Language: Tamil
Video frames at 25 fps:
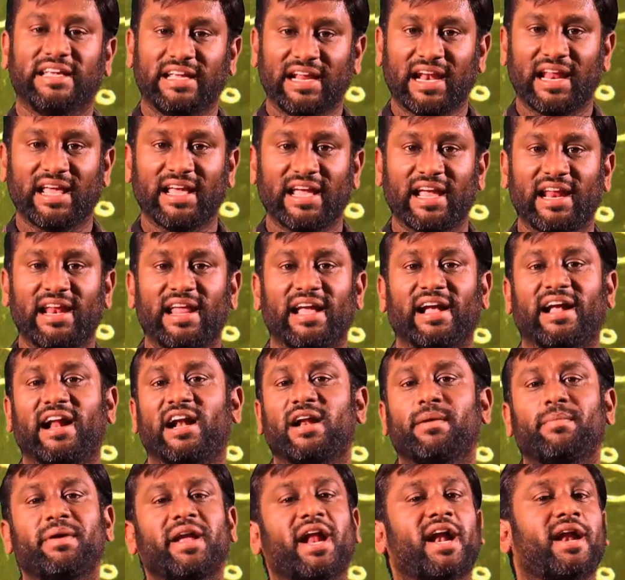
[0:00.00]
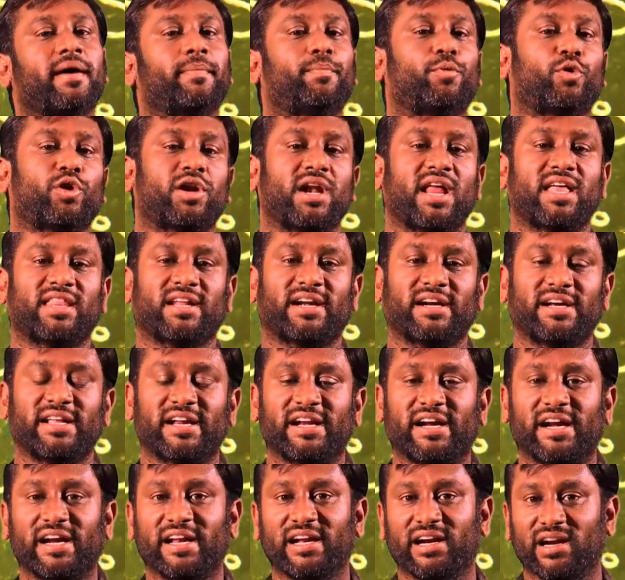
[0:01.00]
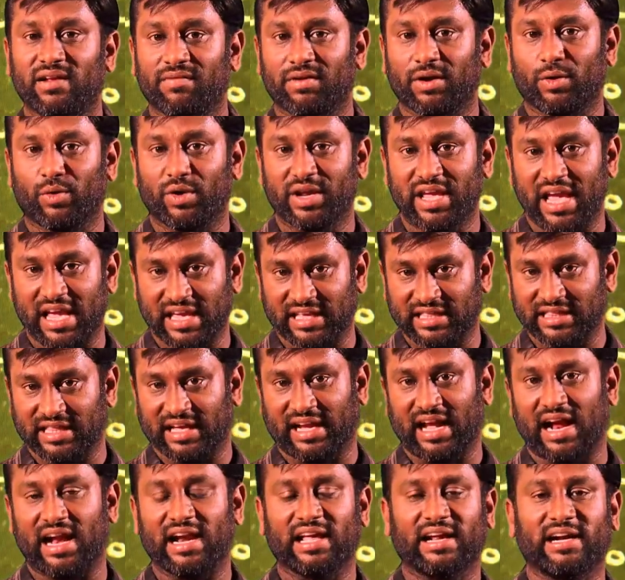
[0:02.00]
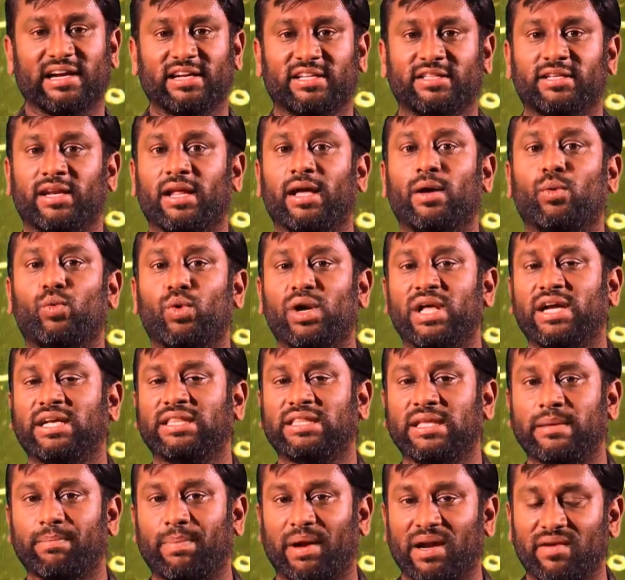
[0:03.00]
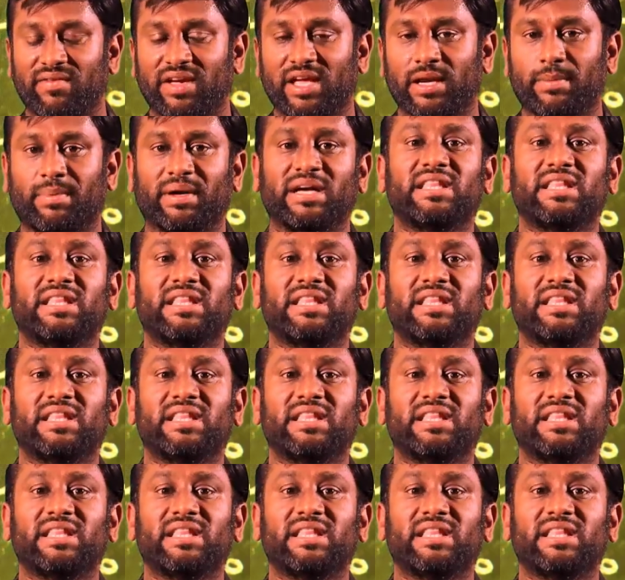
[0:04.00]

இலங்கையில் கடுமையான பொருளாதார நெருக்கடி நிலவக்கூடிய இந்த காலகட்டத்தில் உலகத்தின் பல்வேறு